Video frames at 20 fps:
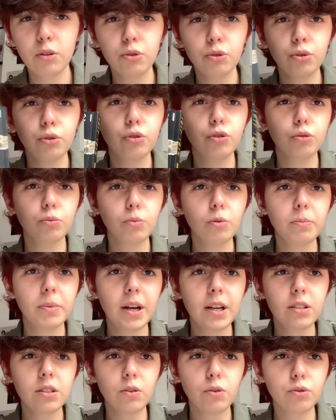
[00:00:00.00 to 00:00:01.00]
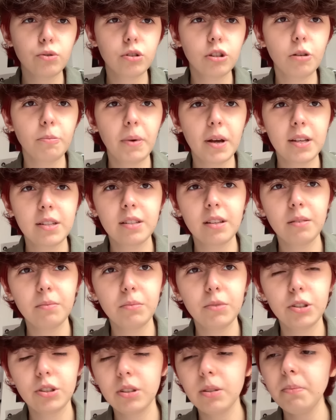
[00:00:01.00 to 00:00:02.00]
düşündüğümü biraz olsun da
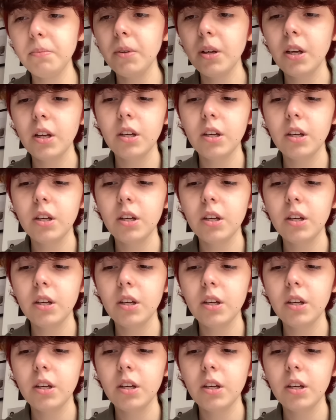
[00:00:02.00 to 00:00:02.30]
bahsetmiştim.